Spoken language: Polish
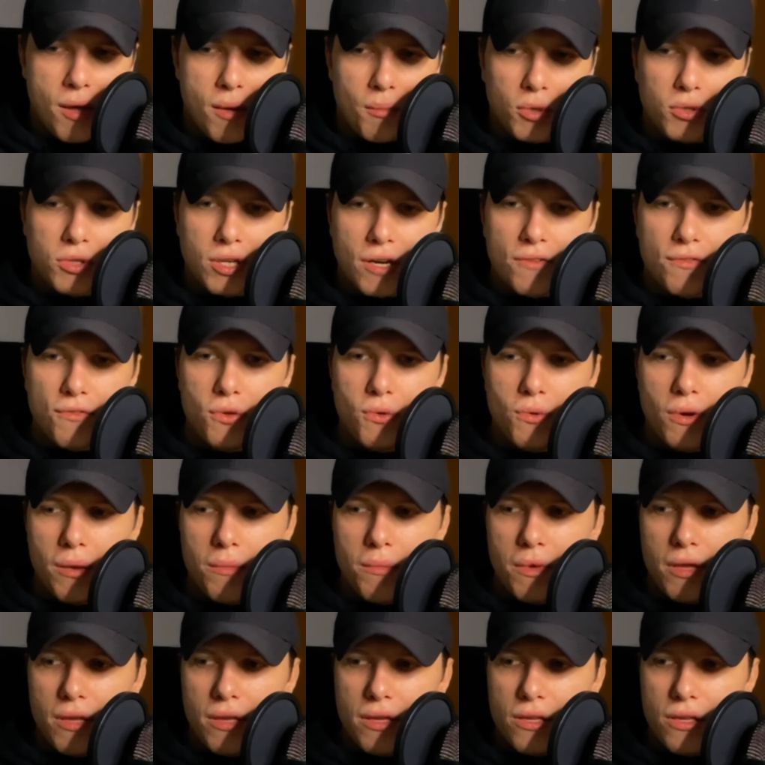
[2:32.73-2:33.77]

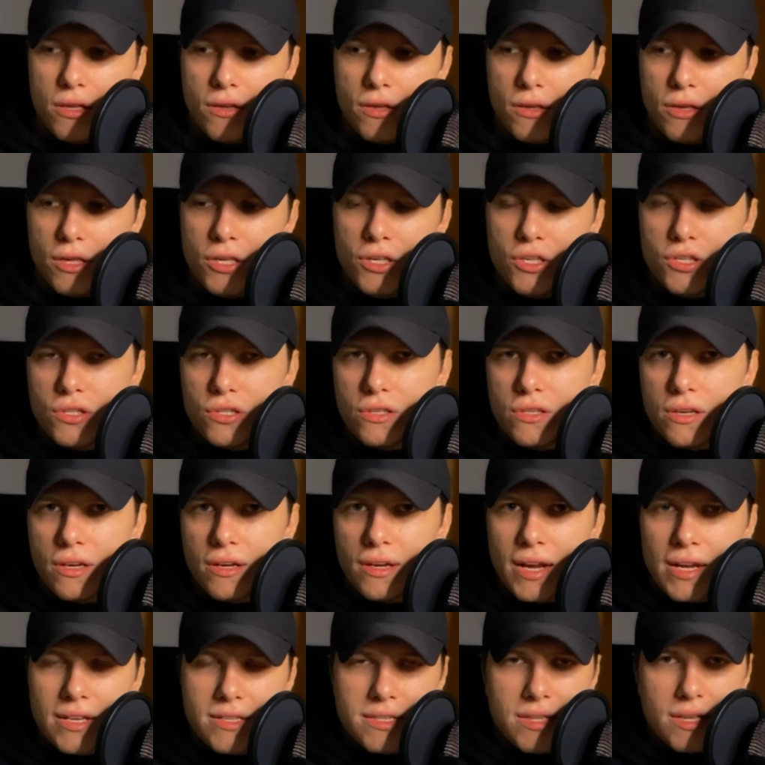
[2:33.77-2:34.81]
Potrafiłem iść
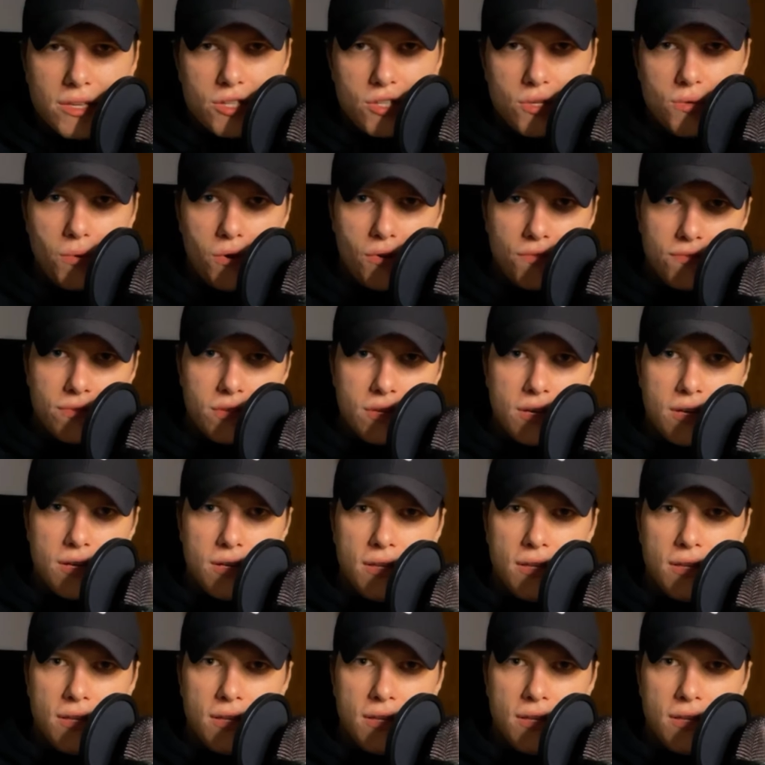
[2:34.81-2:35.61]
raz na siłownię,